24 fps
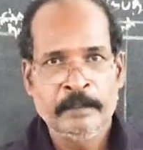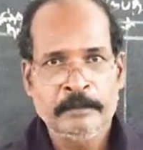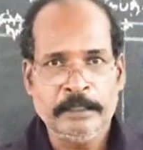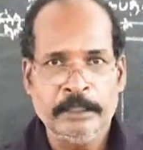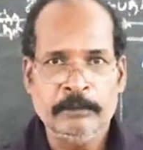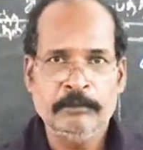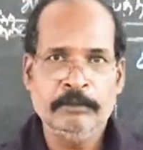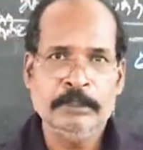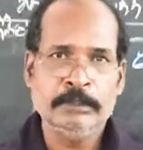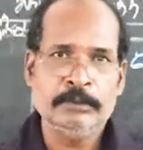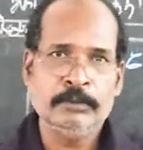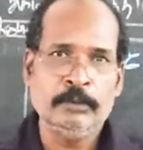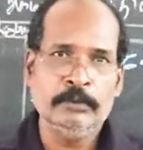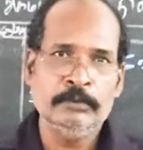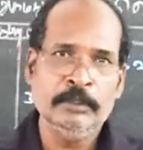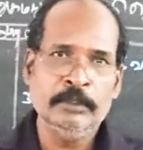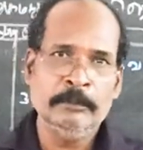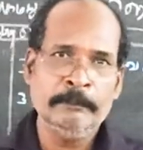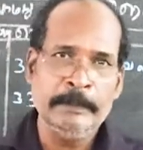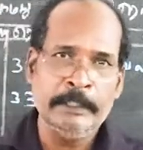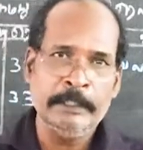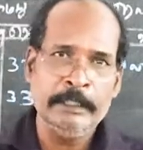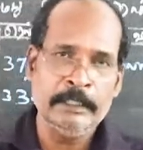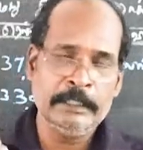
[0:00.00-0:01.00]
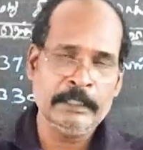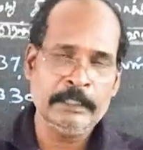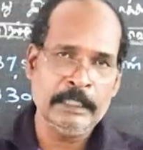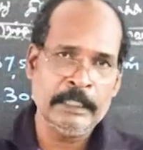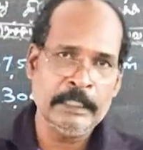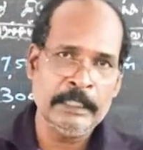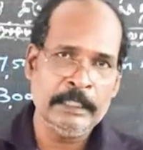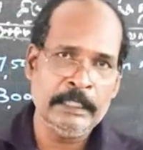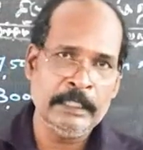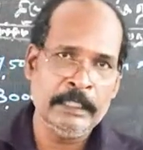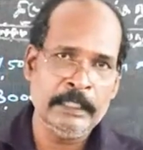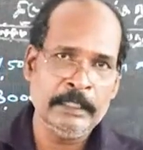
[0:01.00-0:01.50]
தன்னுடைய சொந்த
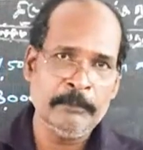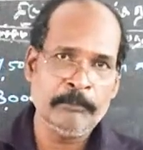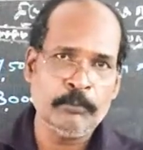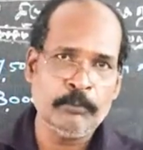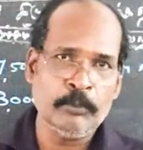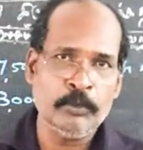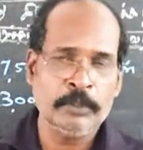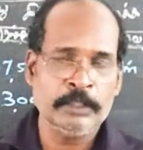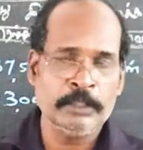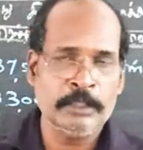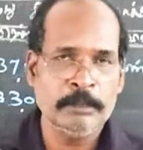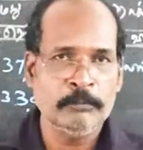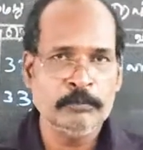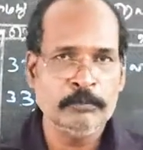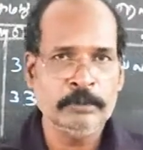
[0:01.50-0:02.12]
பயனுக்காக போட்ட